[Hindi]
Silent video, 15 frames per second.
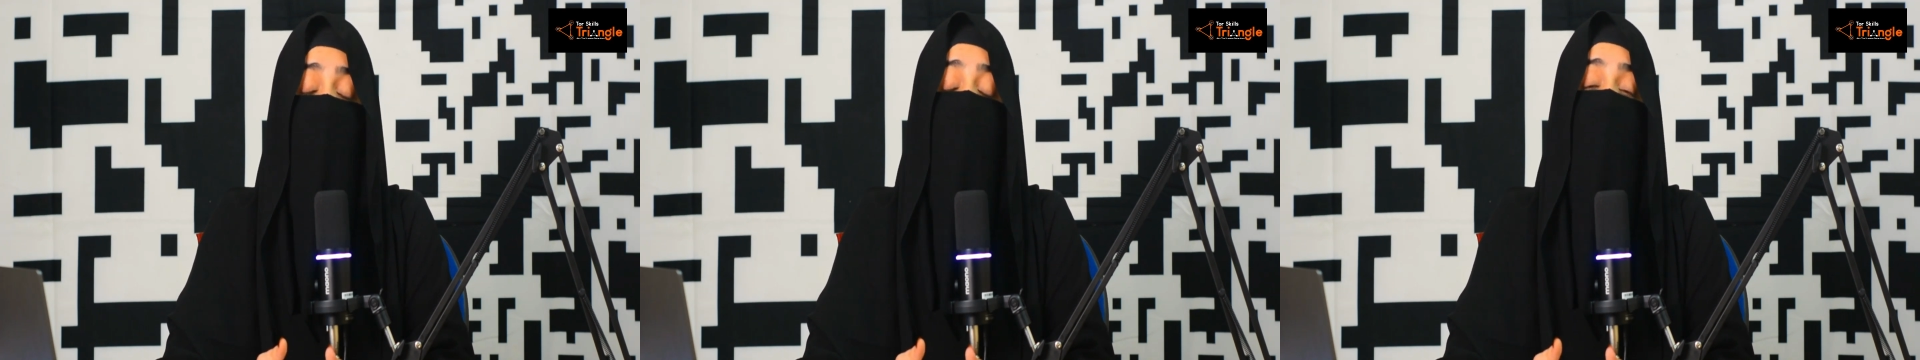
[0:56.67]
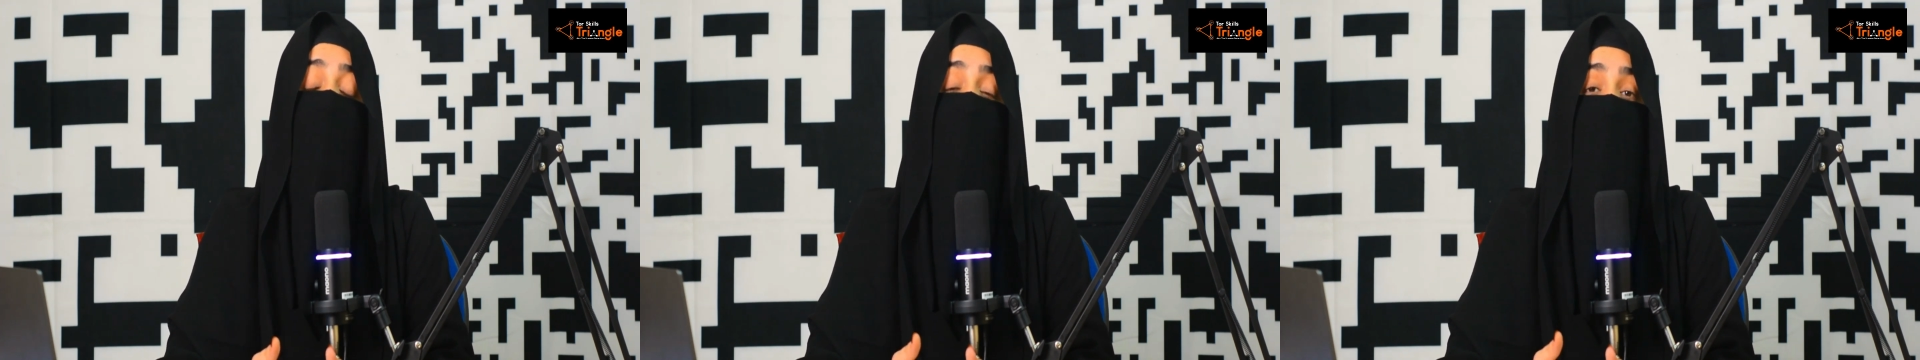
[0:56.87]
तो
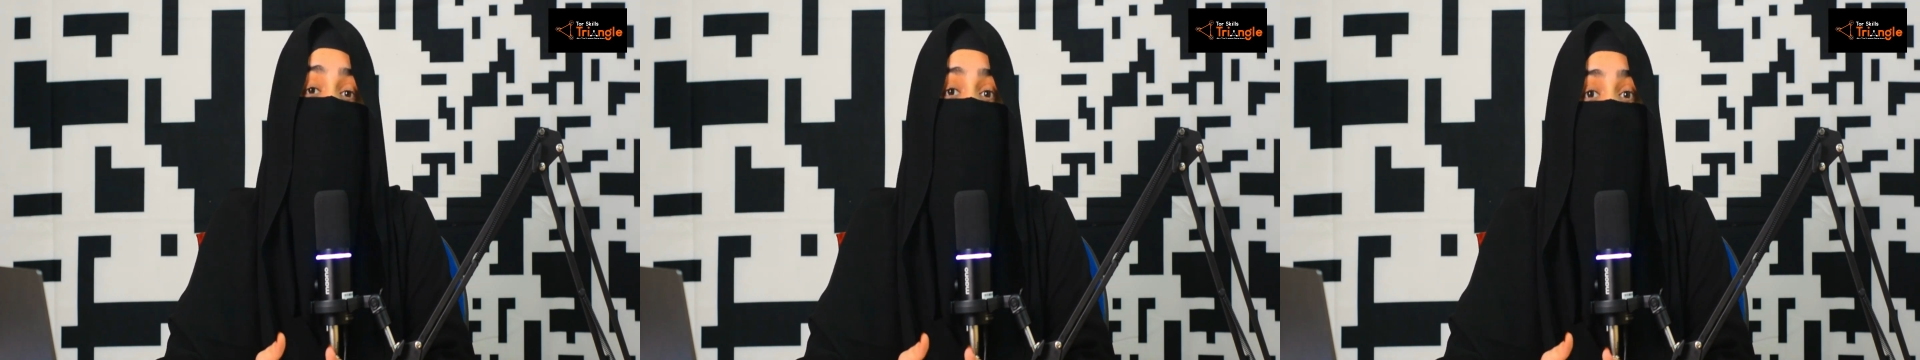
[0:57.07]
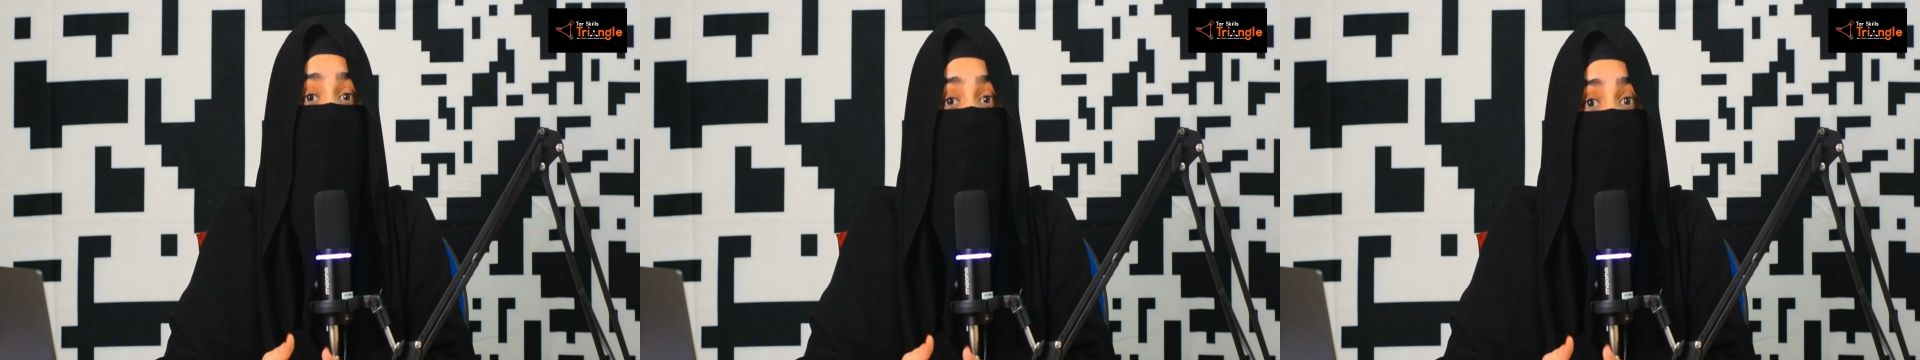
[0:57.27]
उसको
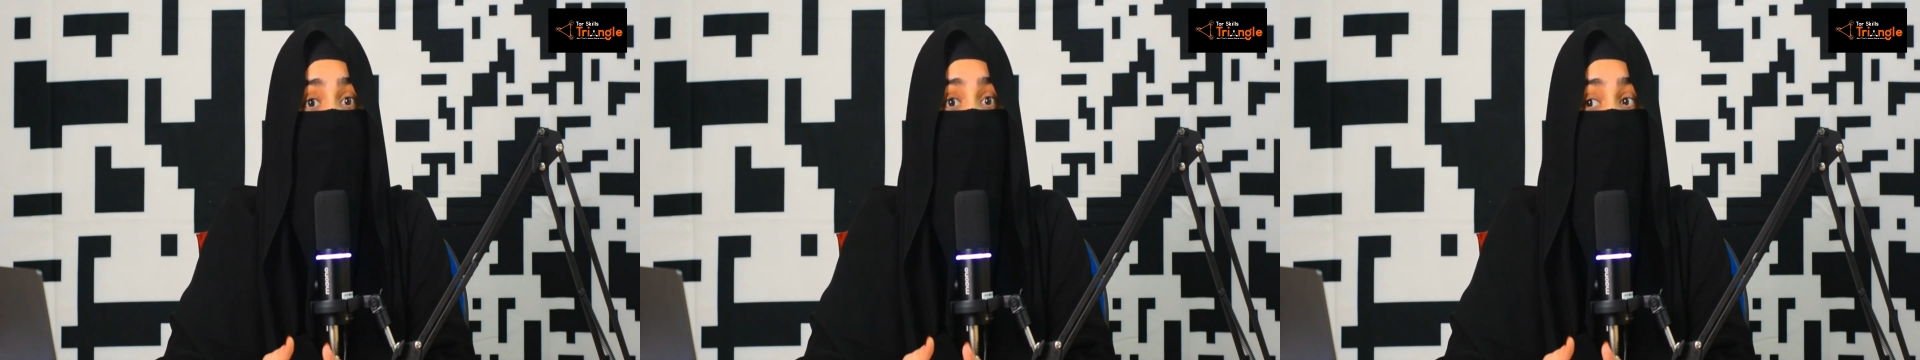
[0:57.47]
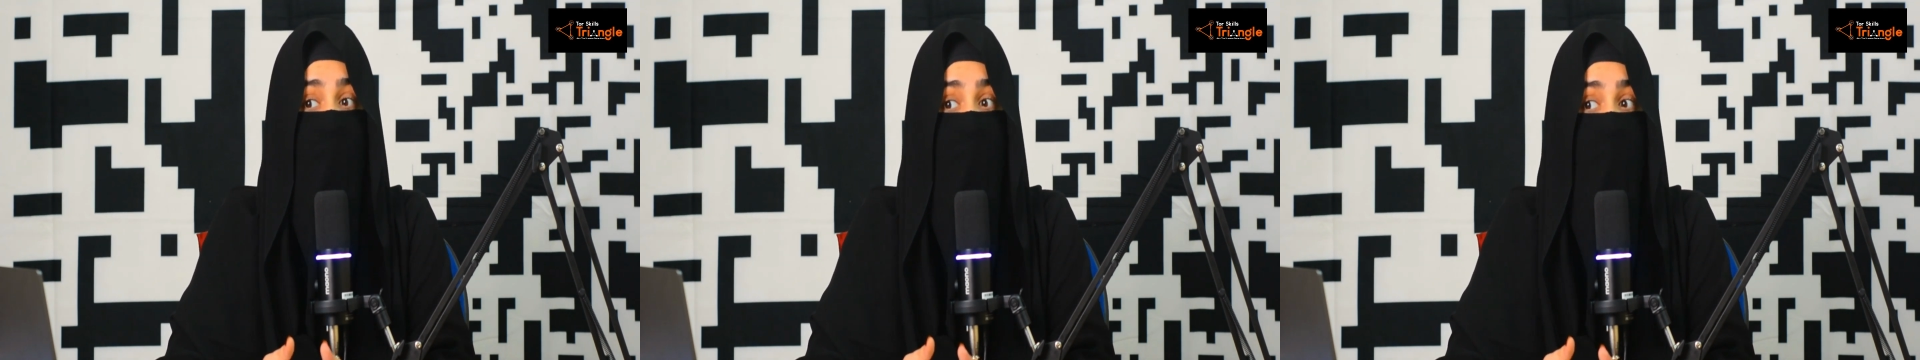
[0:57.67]
समझ में
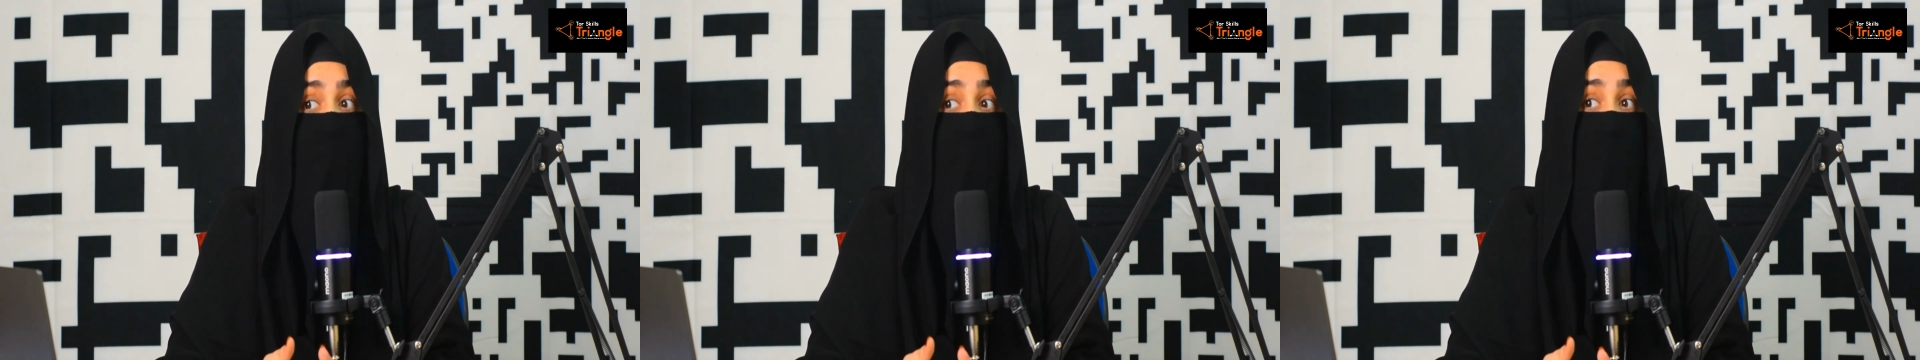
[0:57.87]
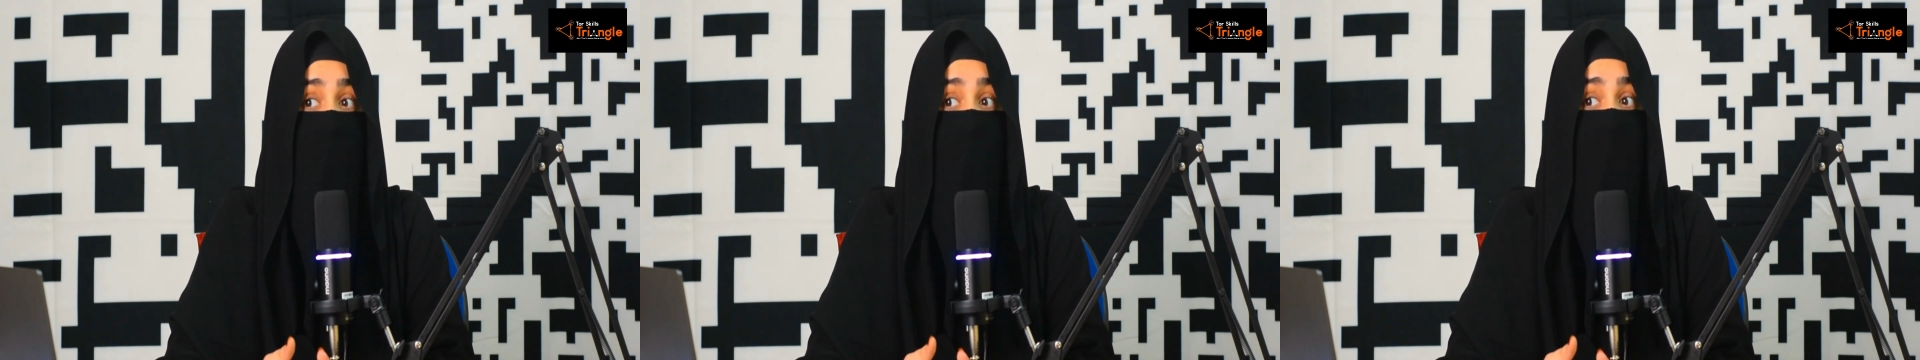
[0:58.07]
आएगी कि
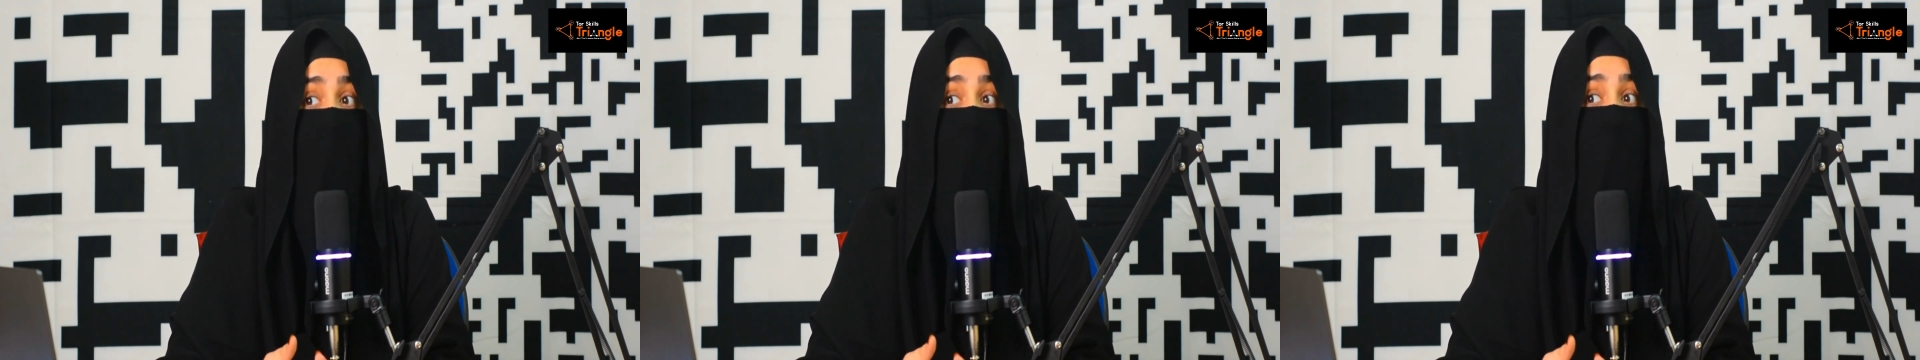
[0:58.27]
आप